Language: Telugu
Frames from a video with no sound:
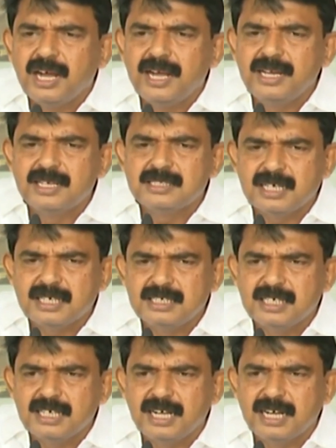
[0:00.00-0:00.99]
ఆయన
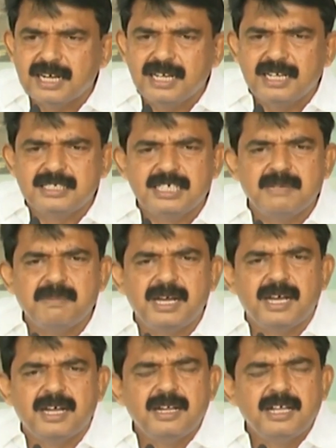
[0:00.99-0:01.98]
సహజంగా ఎక్కడైనా సినిమా
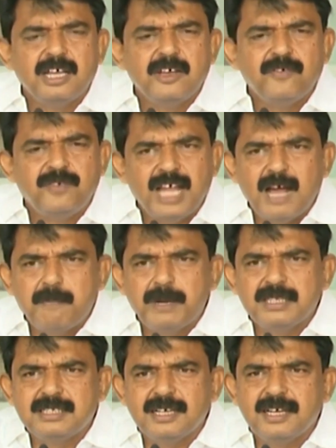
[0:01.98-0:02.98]
ఫ్లాప్
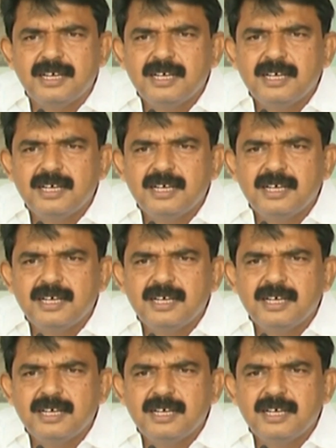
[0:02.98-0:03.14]
అయితే